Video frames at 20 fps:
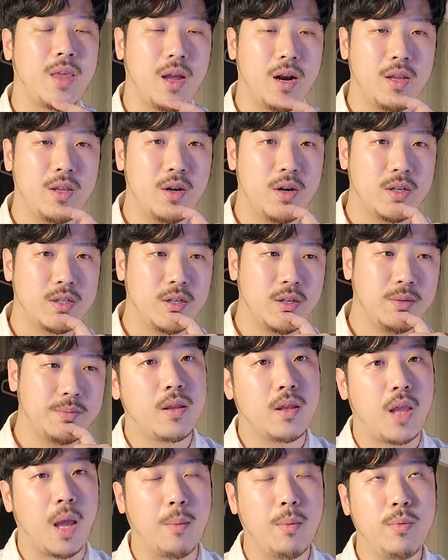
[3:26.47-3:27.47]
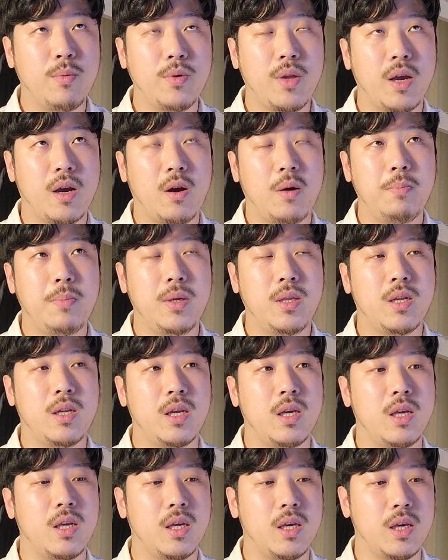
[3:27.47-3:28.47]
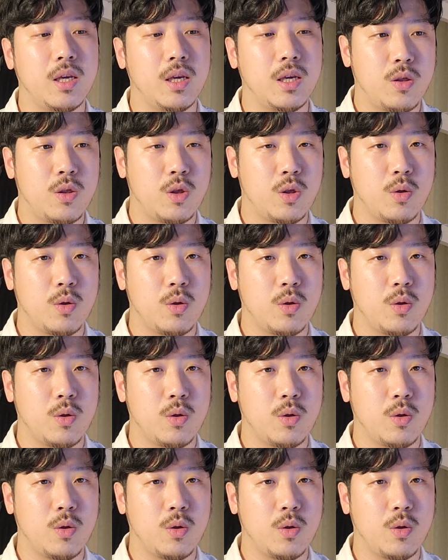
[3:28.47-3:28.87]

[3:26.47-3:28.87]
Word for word: 예를 들어서 대부분의 커피들이